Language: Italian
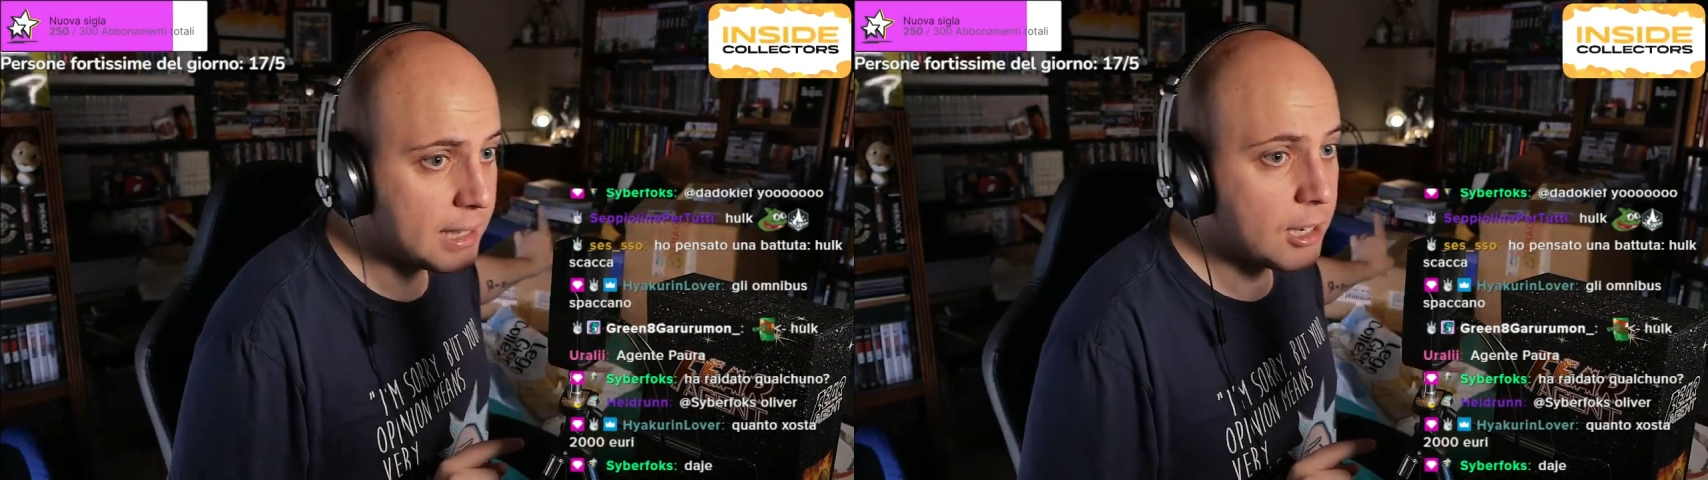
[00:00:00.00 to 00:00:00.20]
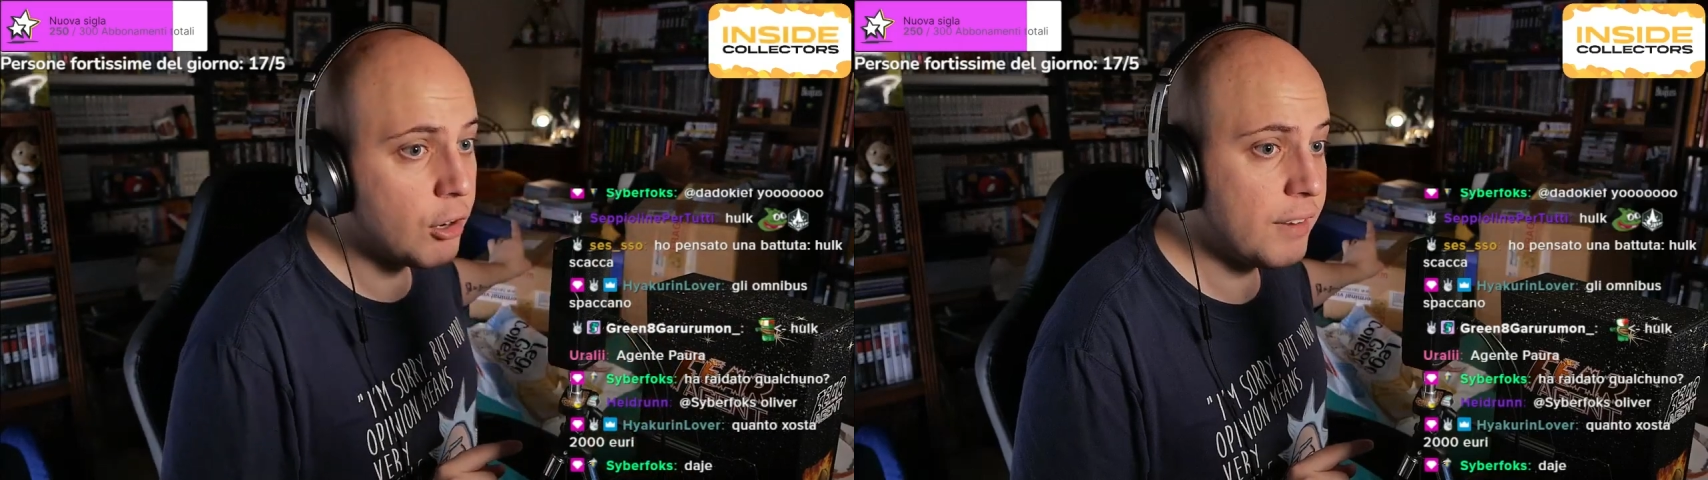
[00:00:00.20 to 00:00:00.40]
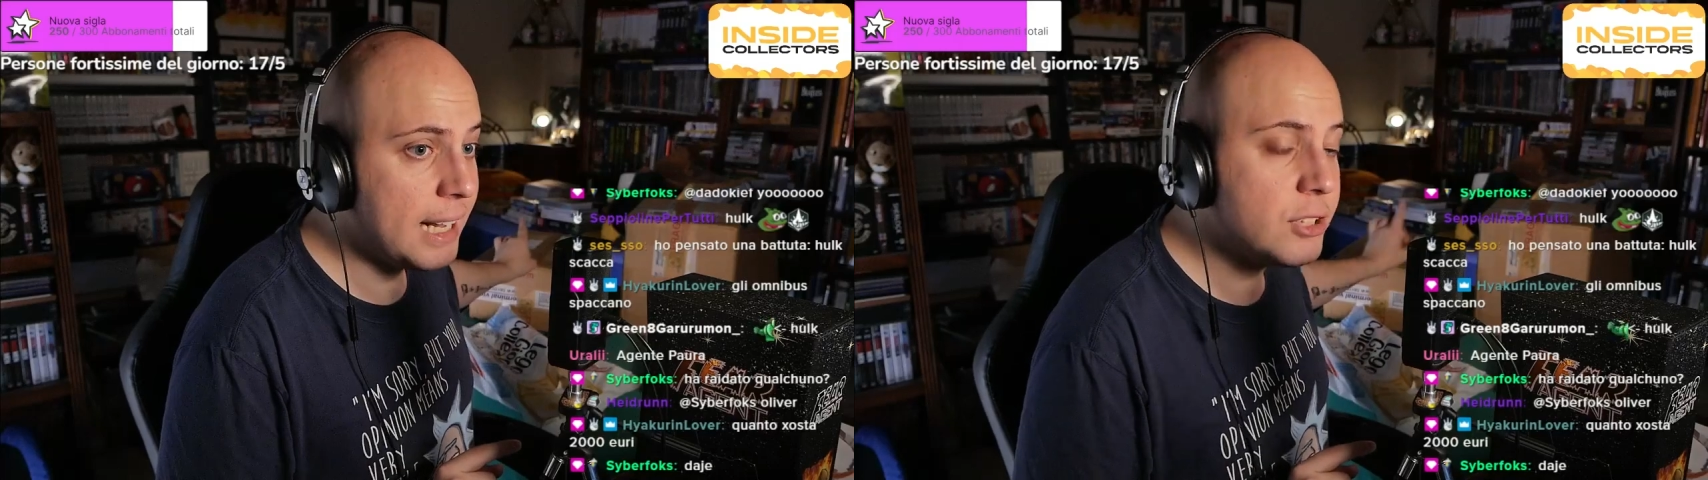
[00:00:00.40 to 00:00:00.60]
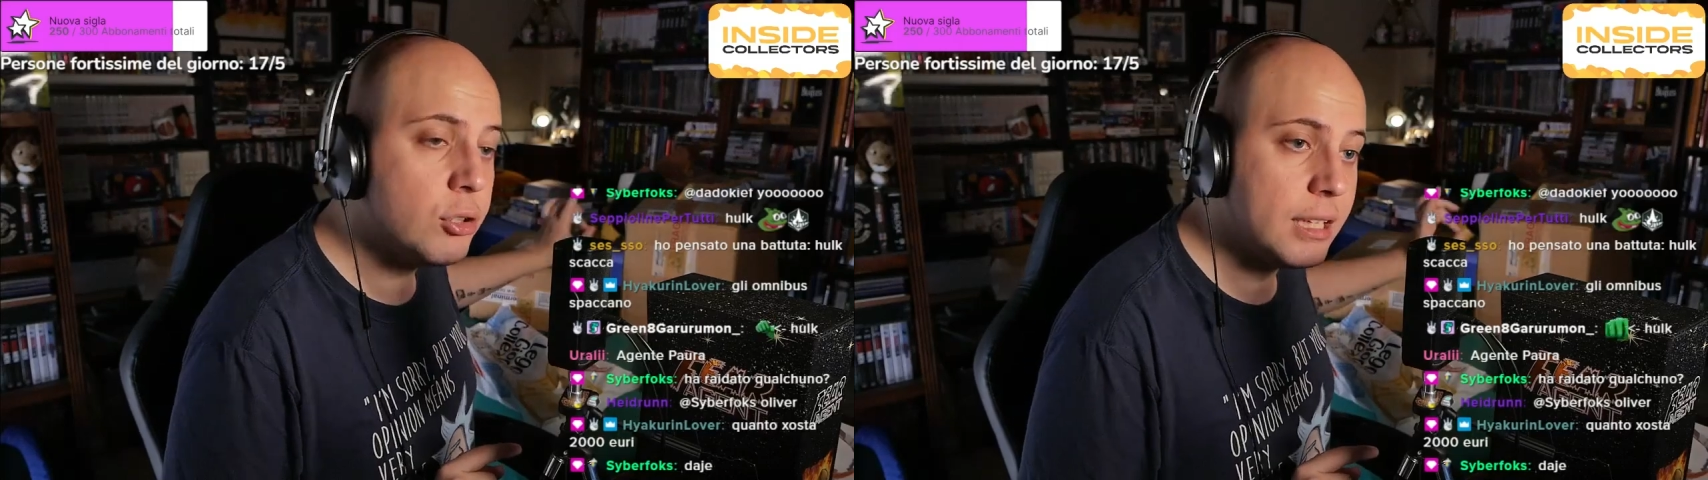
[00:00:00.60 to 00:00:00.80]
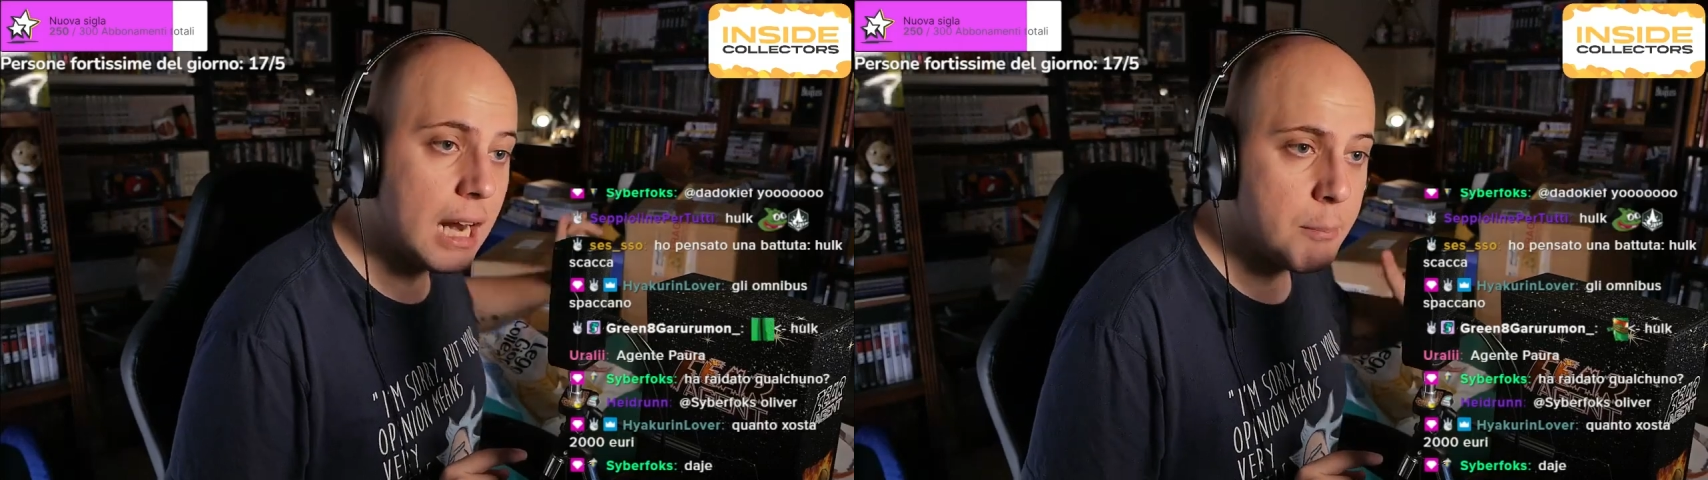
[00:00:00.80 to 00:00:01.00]
il
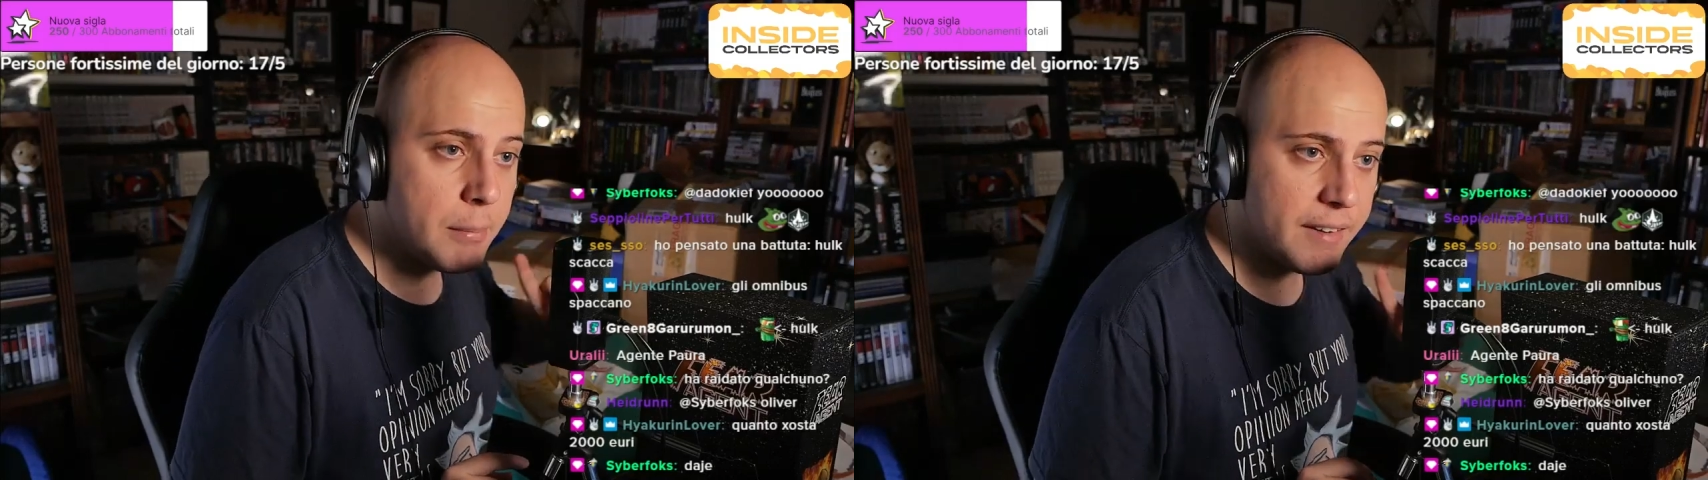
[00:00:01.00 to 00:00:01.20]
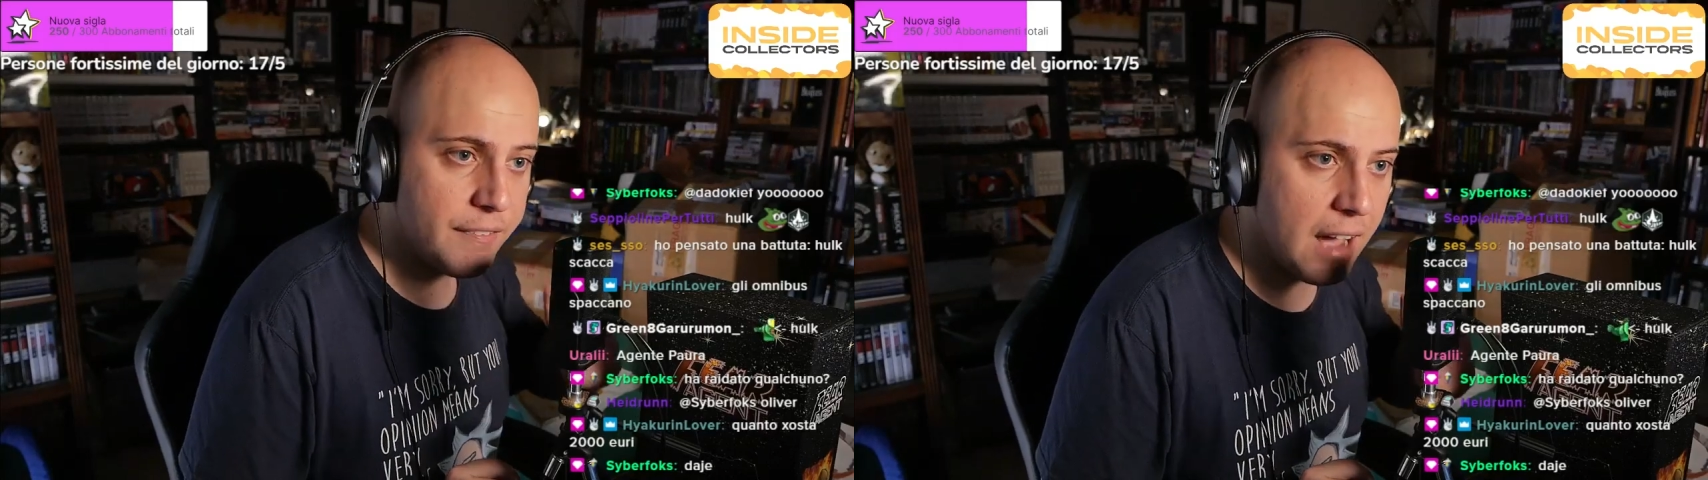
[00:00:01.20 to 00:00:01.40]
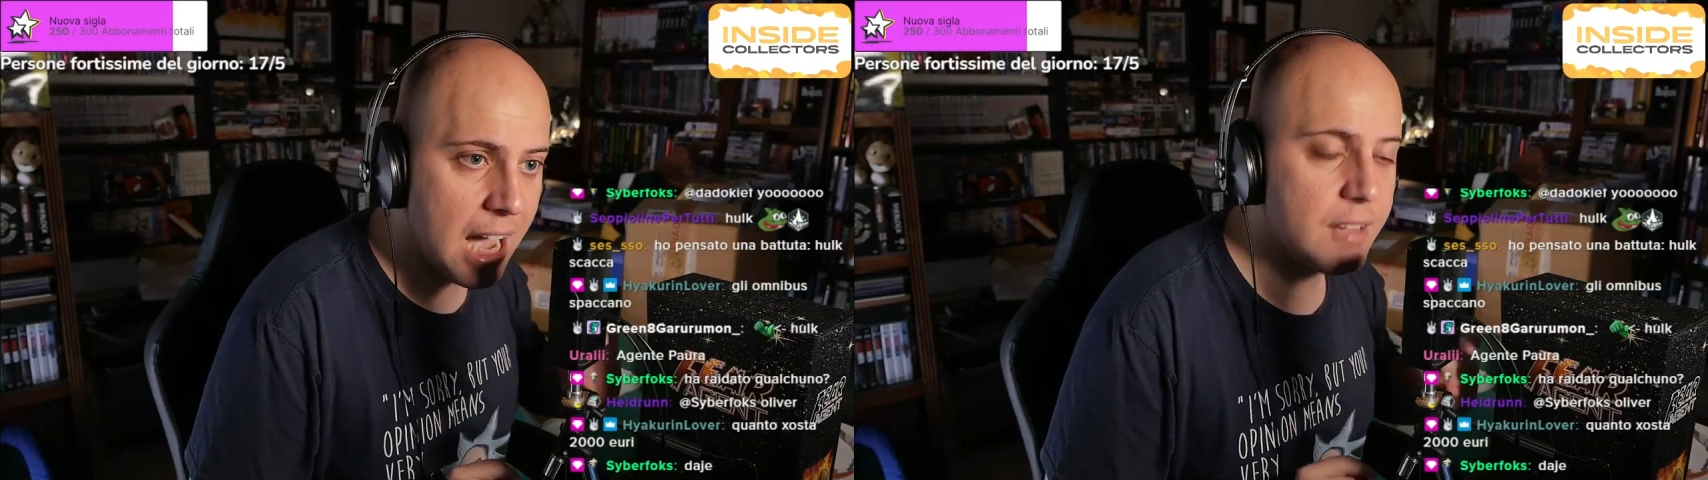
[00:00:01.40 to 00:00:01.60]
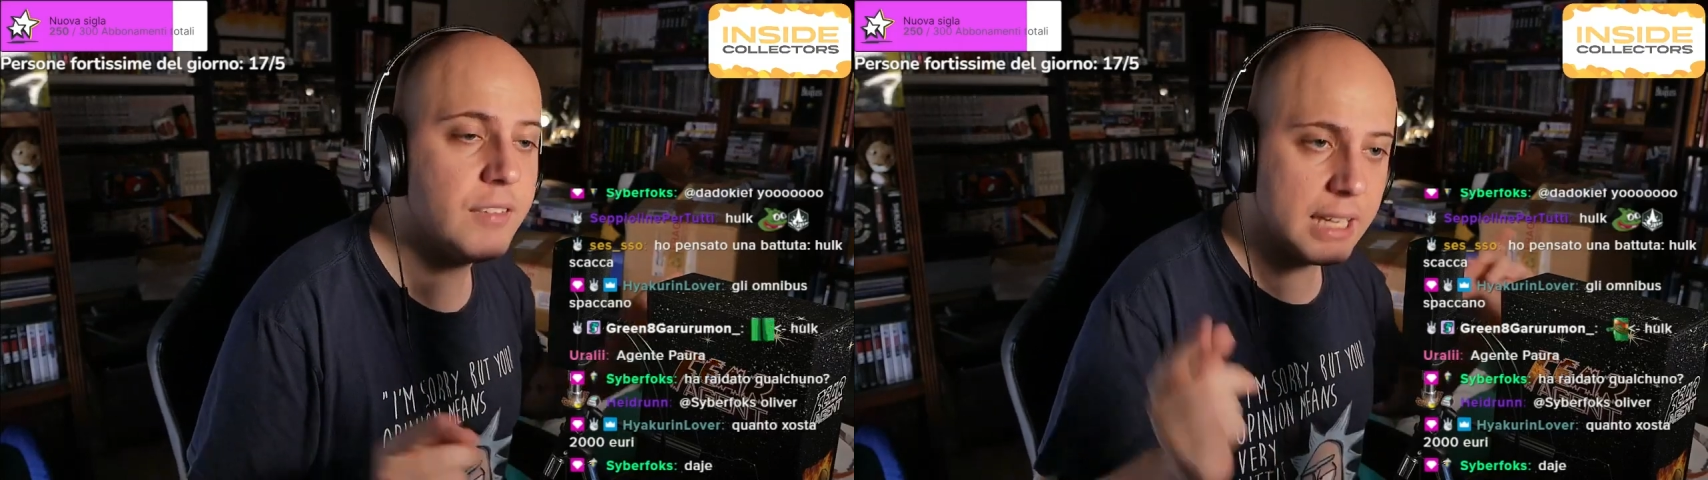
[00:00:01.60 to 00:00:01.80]
cofanetto di Number 5,